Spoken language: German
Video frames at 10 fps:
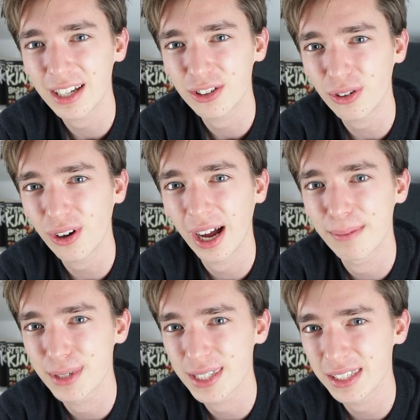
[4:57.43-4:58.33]
doch
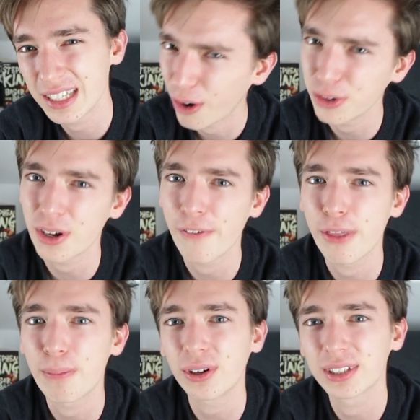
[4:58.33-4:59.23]
ein bisschen out of the
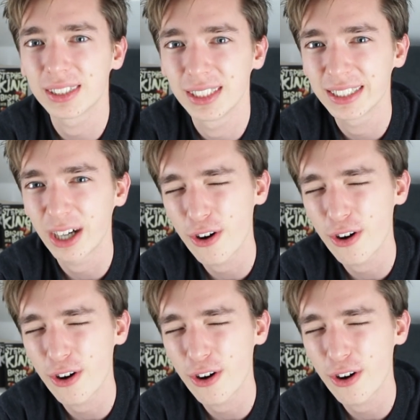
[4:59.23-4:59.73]
box ist,